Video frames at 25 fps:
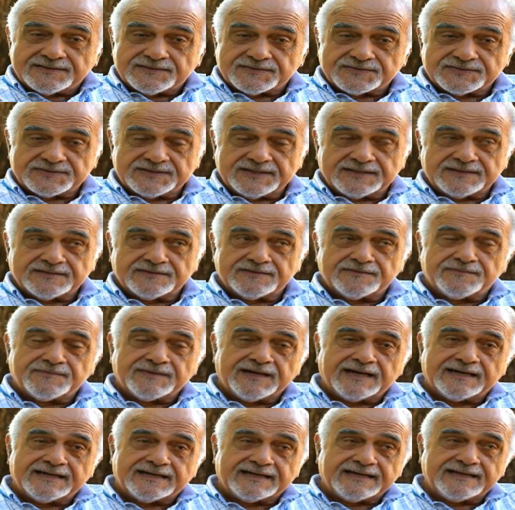¿no es cierto?
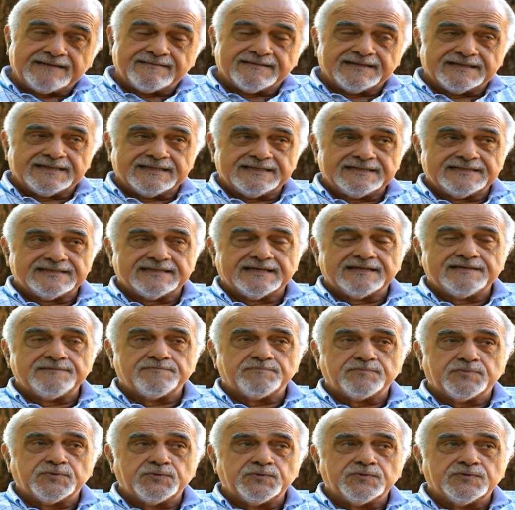Más arriba de
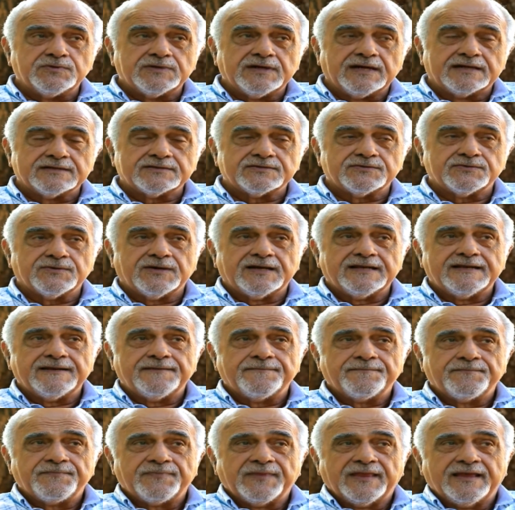Itaipú actual,